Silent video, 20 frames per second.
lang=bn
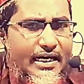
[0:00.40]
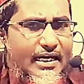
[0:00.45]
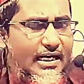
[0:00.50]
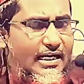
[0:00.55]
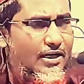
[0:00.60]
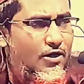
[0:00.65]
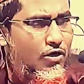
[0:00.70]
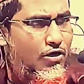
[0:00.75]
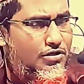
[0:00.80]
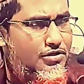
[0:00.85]

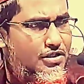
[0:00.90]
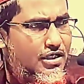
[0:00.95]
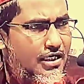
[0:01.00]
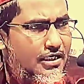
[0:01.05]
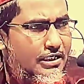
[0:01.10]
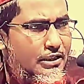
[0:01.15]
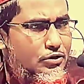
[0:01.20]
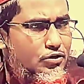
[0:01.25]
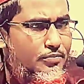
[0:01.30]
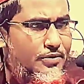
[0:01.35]
এখানে
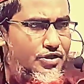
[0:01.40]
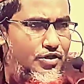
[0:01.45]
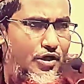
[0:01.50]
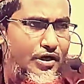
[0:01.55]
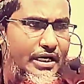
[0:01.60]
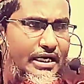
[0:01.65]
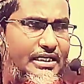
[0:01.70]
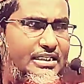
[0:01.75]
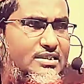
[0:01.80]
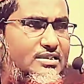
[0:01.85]
লজ্জার কিছু
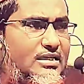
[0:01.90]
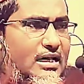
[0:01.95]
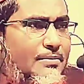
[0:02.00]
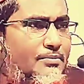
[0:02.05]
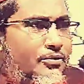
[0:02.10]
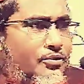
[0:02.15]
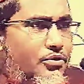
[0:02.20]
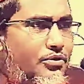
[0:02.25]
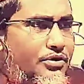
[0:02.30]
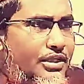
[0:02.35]
বিষয় নাই
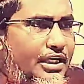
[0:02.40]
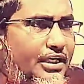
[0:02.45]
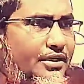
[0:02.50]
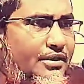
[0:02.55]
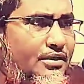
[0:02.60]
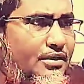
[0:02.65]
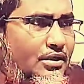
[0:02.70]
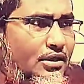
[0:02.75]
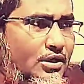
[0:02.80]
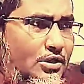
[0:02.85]
ইসলাম কোনো
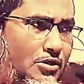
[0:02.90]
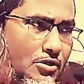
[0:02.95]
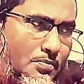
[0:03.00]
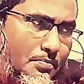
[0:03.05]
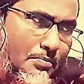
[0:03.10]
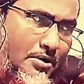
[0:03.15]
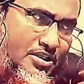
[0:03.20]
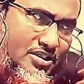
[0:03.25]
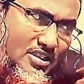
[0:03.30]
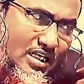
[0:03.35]
দিন
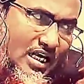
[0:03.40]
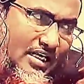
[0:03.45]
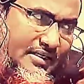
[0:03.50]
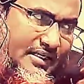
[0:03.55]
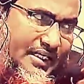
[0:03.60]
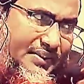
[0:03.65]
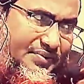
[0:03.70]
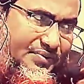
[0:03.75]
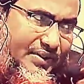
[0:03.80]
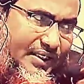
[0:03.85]

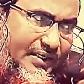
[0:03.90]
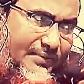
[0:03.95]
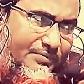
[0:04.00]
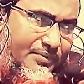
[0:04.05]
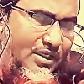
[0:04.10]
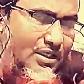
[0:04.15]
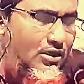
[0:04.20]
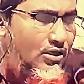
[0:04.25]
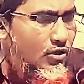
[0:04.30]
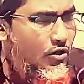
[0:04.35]
মশলার ক্ষেত্রে
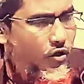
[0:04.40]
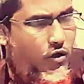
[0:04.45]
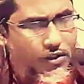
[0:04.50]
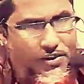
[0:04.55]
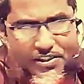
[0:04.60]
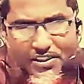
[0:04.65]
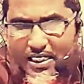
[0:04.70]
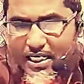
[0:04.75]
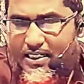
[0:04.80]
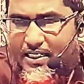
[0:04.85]

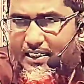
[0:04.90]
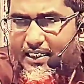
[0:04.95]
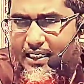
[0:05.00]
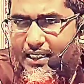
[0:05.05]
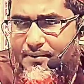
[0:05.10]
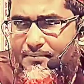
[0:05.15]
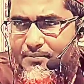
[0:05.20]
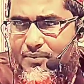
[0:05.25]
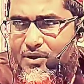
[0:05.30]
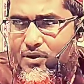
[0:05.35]

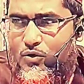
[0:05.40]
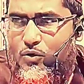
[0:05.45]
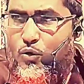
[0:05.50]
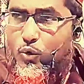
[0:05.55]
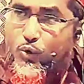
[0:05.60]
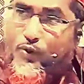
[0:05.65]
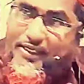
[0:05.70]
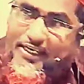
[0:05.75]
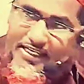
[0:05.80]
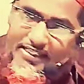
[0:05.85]
লজ্জাটাকে
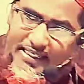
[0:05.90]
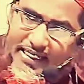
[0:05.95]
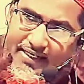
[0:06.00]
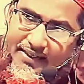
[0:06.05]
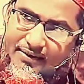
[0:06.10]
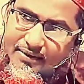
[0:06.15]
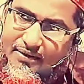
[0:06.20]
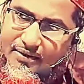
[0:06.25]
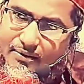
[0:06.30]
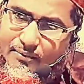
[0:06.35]
উড়িয়ে
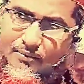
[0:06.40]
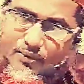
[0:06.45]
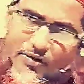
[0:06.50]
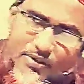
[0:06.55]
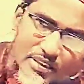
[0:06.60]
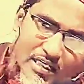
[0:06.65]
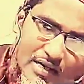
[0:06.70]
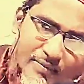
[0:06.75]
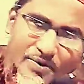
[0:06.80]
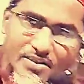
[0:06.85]
দেয়
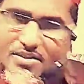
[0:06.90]
মশলা